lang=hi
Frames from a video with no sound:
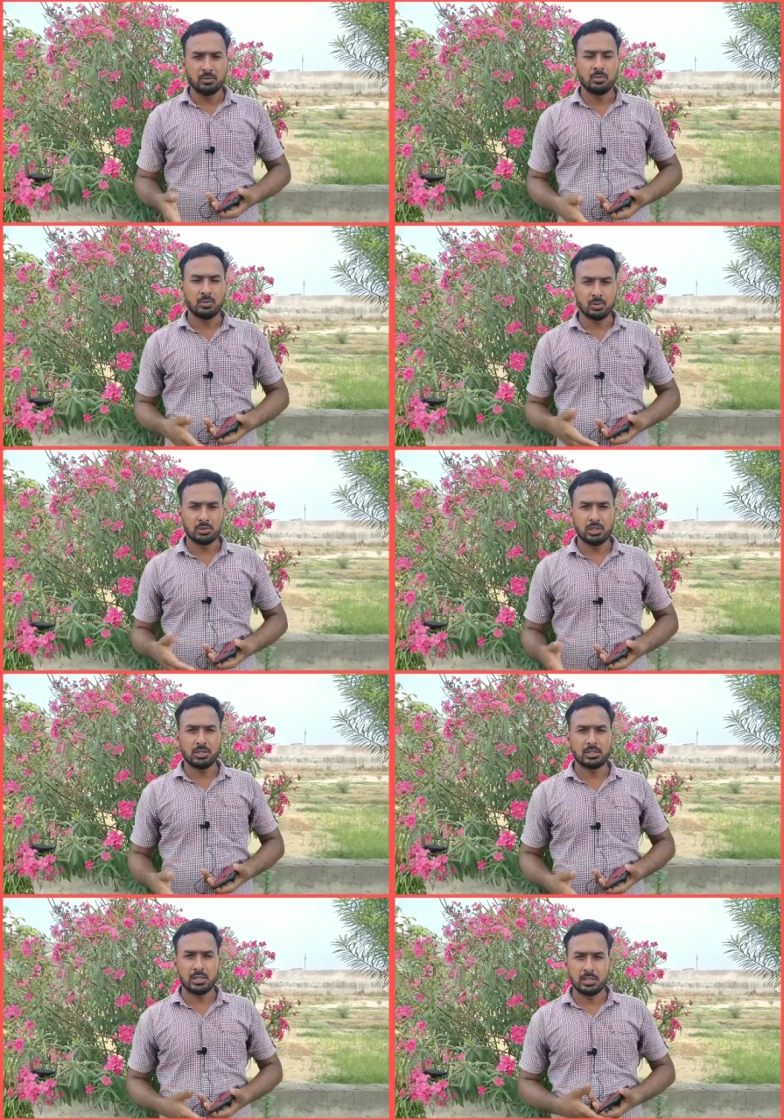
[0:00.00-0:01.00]
भी बहुत
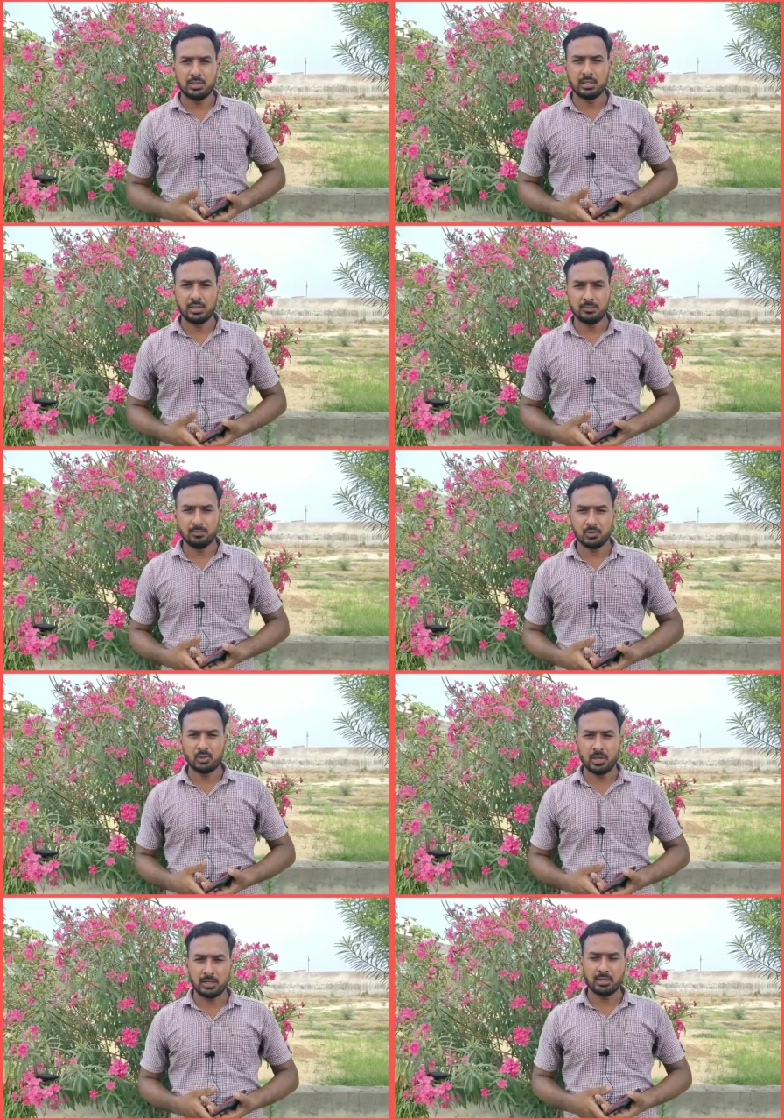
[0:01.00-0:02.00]
ज़्यादा चैनल थे
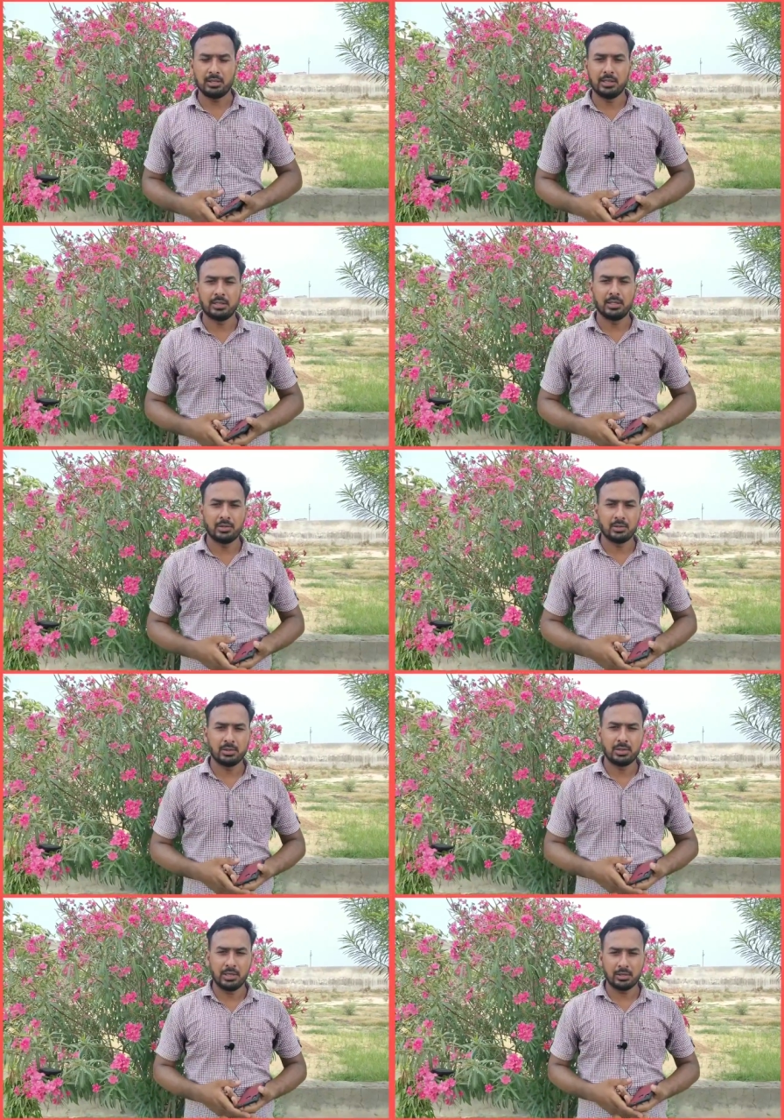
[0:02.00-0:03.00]
जो हैक कर दिए गए
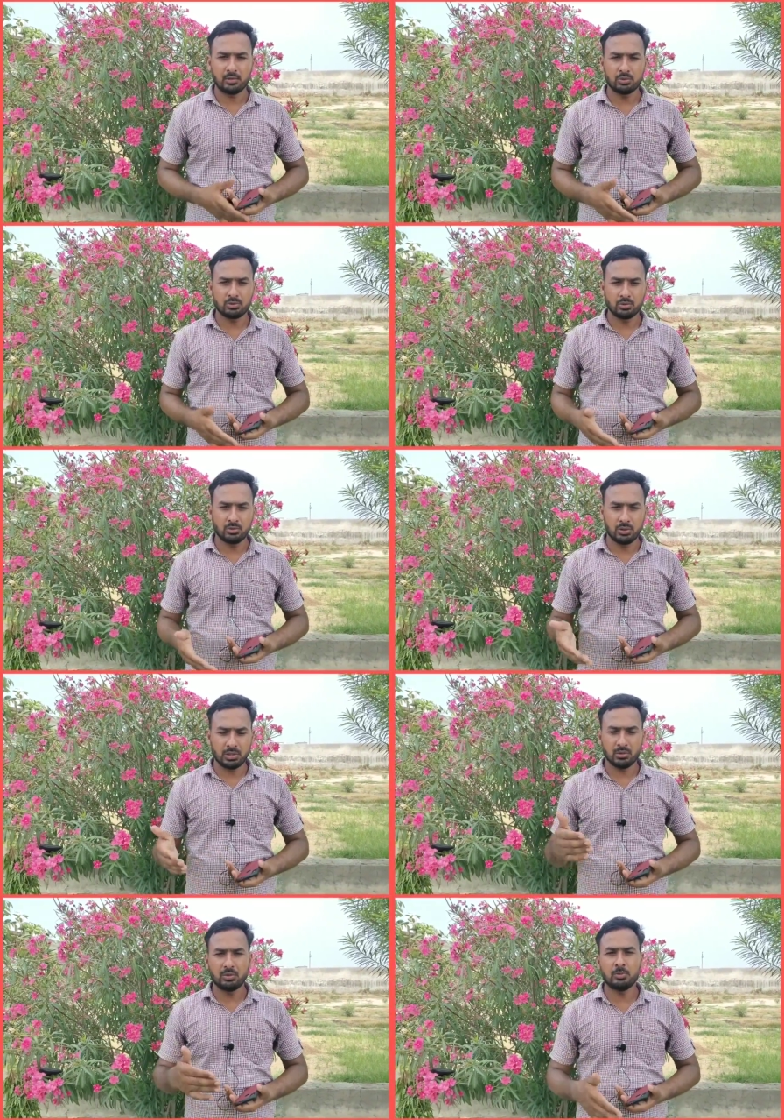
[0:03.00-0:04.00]
लेकिन कुछ तो
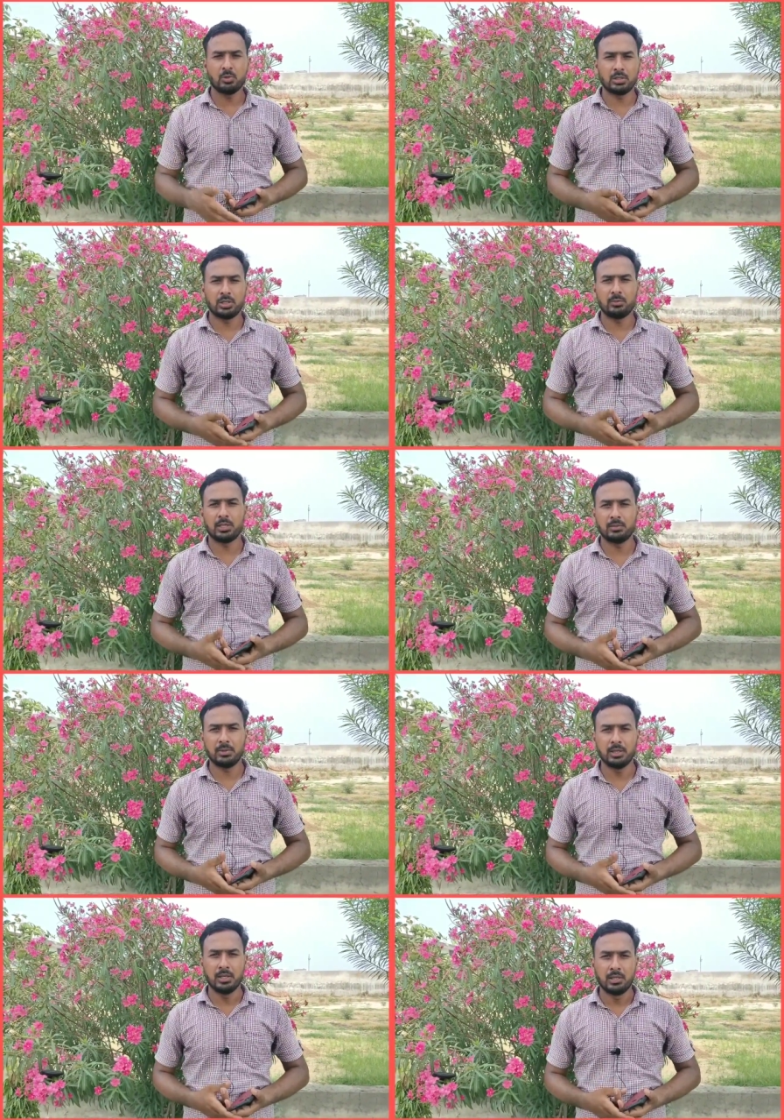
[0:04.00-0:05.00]
रिकवर भी हो गए थे बाद में